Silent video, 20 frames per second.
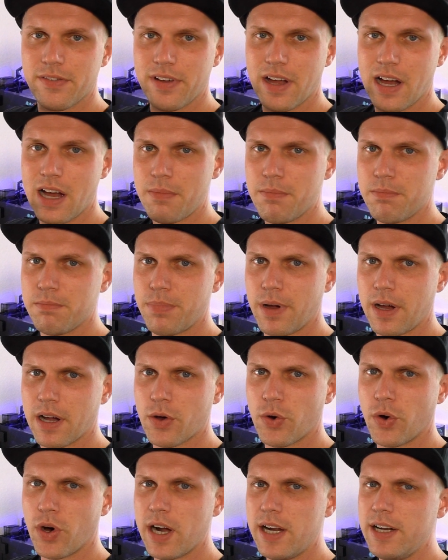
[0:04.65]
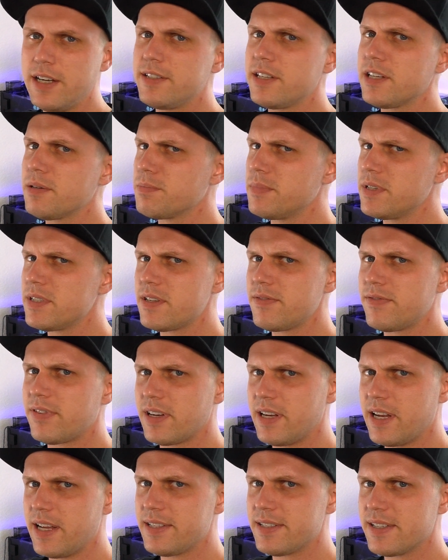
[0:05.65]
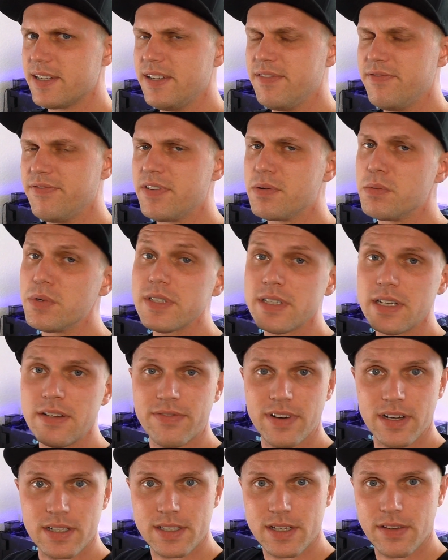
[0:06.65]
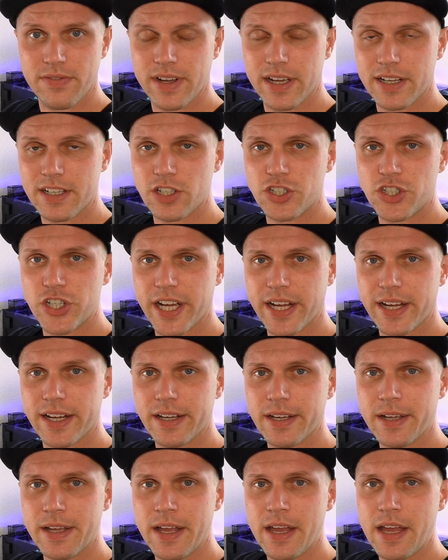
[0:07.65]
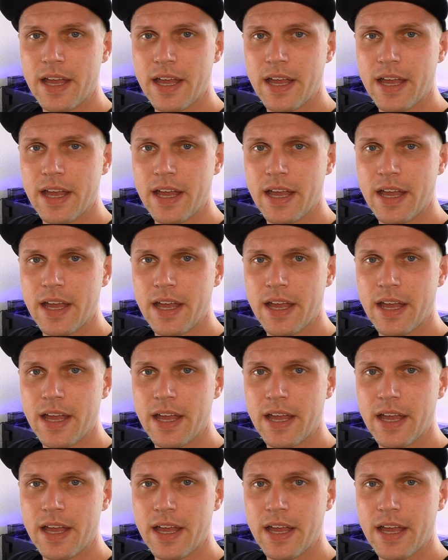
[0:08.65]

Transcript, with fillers: wir haben ein paar Korallen, die sich ein bisschen vernässeln. Wir müssen die Wasserwerte checken.